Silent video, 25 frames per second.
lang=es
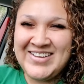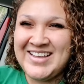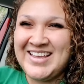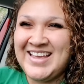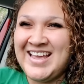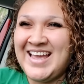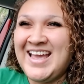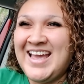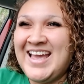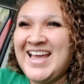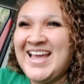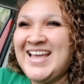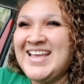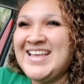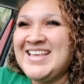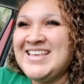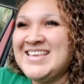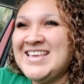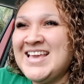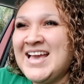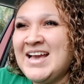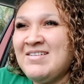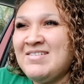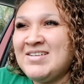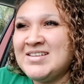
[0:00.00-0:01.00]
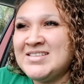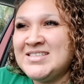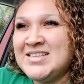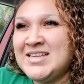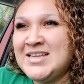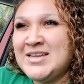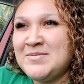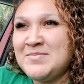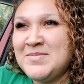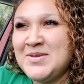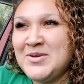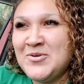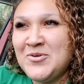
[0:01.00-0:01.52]
que ya va a
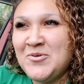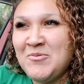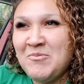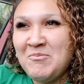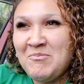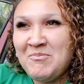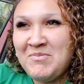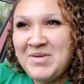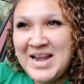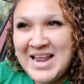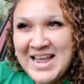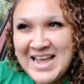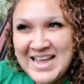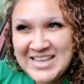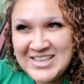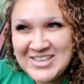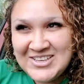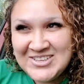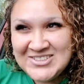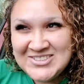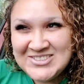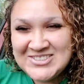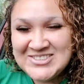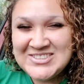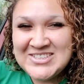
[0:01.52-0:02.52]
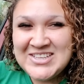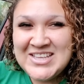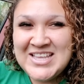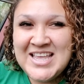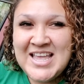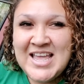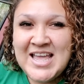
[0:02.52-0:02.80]
ser mi cumpleaños.